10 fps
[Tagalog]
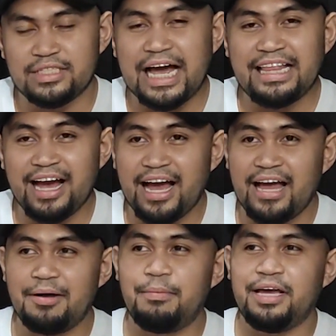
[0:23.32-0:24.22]
Sana nga
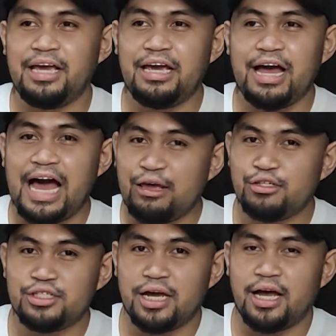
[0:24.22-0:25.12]
maging
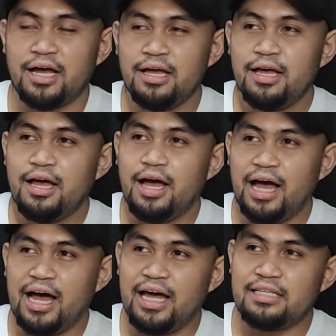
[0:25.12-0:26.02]
ayos siya
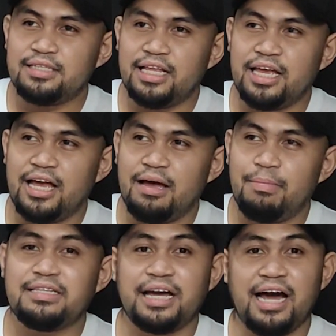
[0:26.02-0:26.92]
at sana
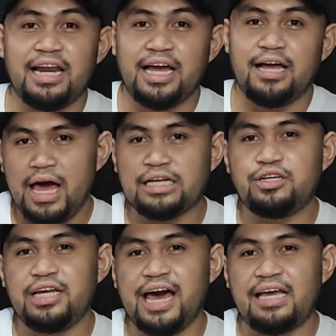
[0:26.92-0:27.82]
magtagal nga.
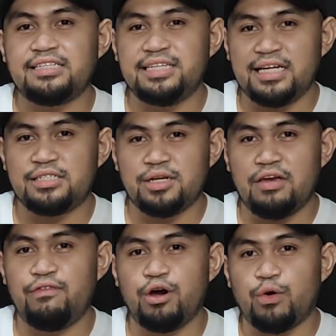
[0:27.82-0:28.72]
Actually guys, just to
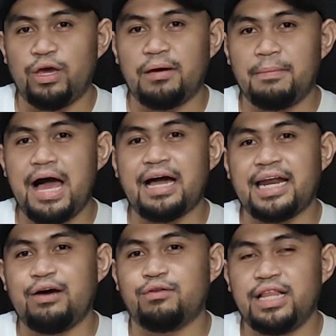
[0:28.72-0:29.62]
give you a quick
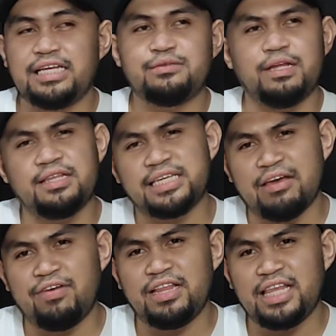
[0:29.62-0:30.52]
background, last
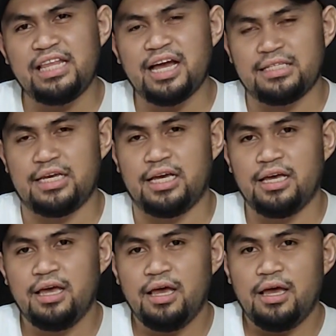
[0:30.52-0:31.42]
2017 kasi,
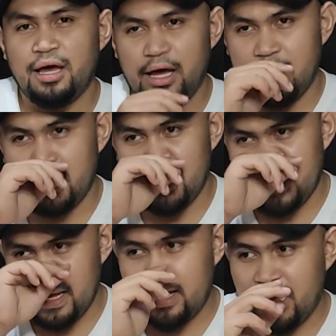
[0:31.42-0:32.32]

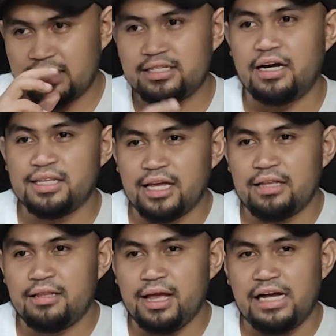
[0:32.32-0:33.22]
uh, I
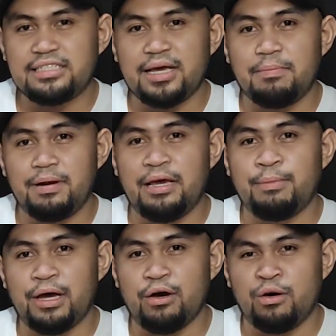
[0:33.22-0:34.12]
started
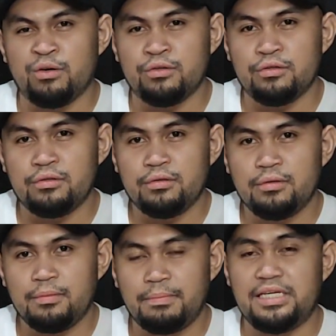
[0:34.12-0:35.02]
assembling my own
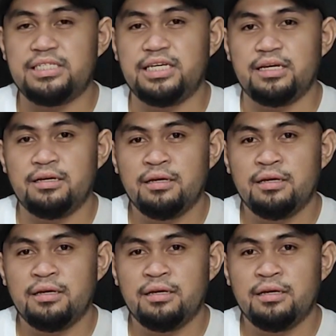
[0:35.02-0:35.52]
PC.